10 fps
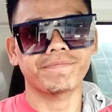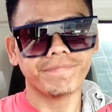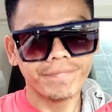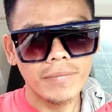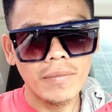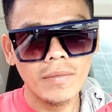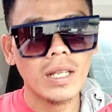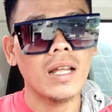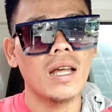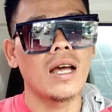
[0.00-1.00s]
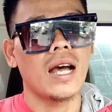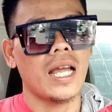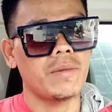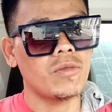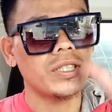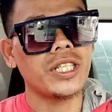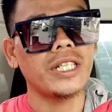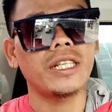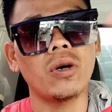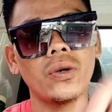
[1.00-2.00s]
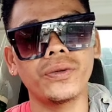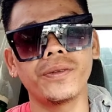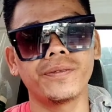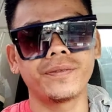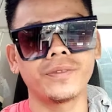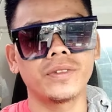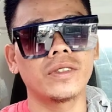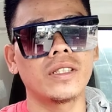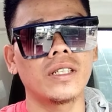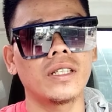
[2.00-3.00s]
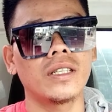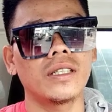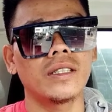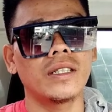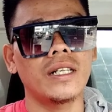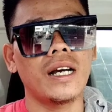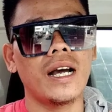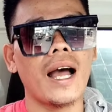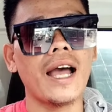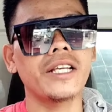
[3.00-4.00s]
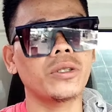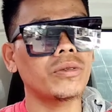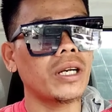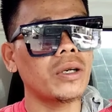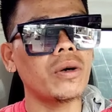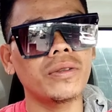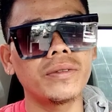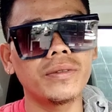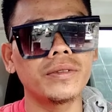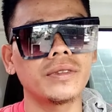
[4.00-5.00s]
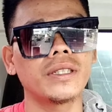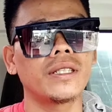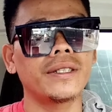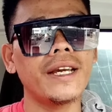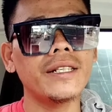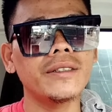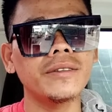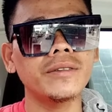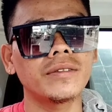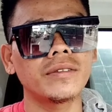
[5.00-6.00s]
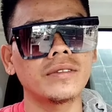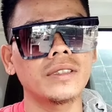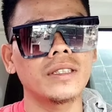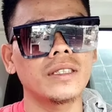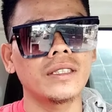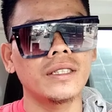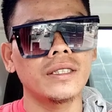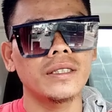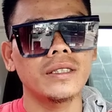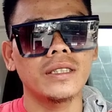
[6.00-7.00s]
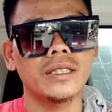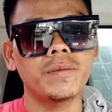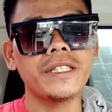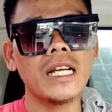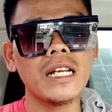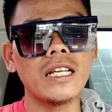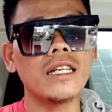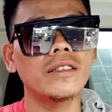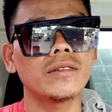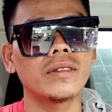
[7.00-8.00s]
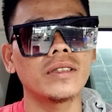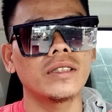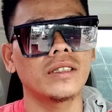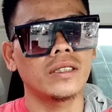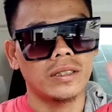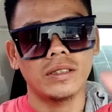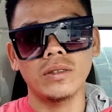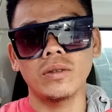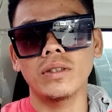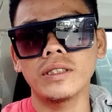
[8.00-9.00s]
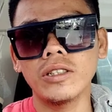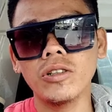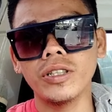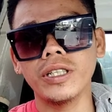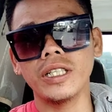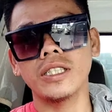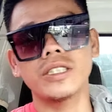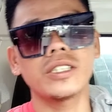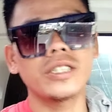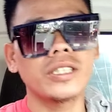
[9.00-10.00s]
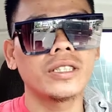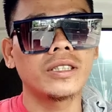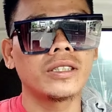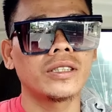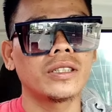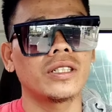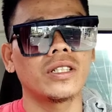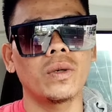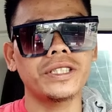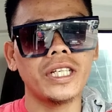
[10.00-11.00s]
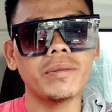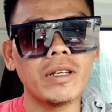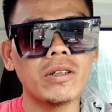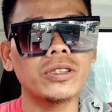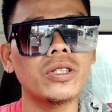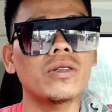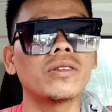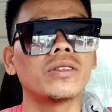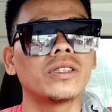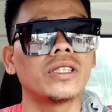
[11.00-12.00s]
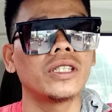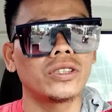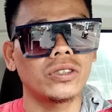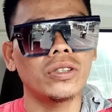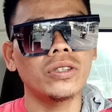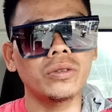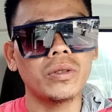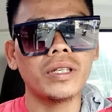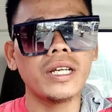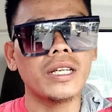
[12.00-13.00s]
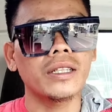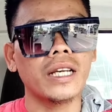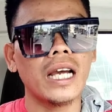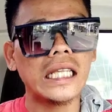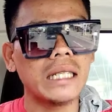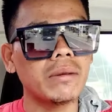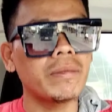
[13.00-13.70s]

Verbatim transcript: I'm watching the road uh, eyes on the road Then, especially, the road is watching me also. So, don't worry. Kahit nagbabiyahe tayo. Ay, ay!